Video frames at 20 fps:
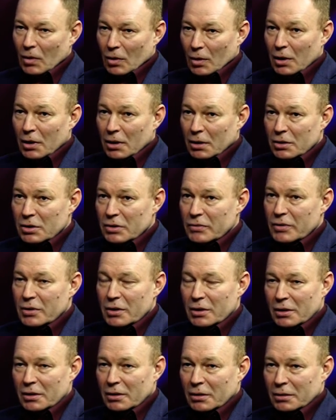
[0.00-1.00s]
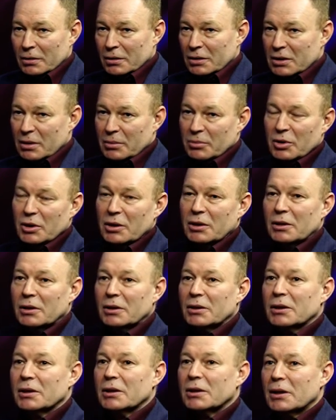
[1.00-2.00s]
Да, действительно, на самом деле
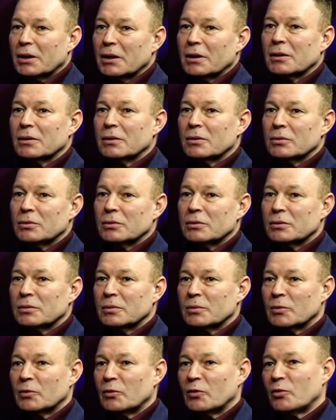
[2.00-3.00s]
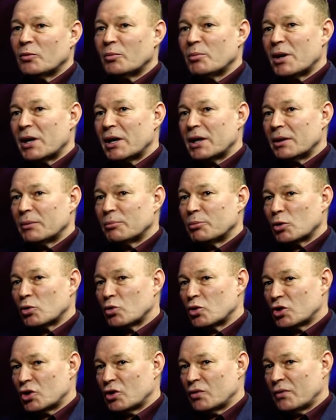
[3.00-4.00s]
это так. Ну, в мае
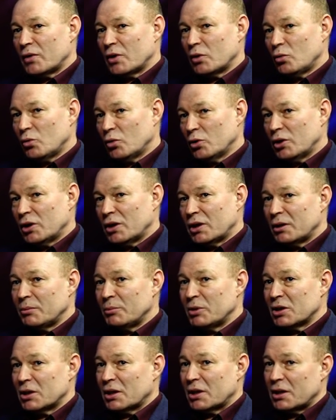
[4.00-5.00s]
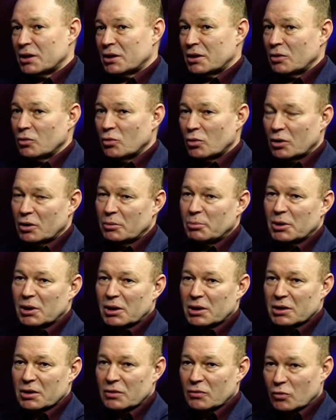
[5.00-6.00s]
прошлого года администрация города
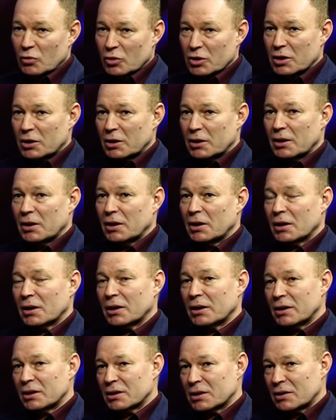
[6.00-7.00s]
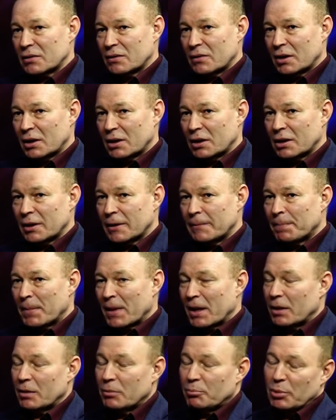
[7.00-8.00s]
Петрозаводска организовала
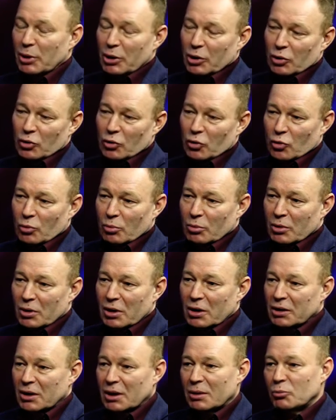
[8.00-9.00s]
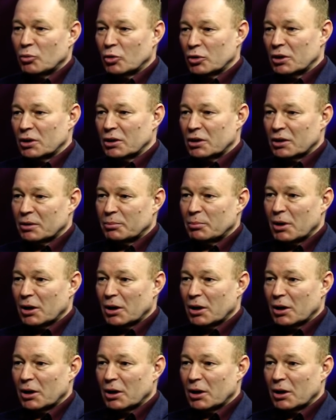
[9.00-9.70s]
э, прием отработанных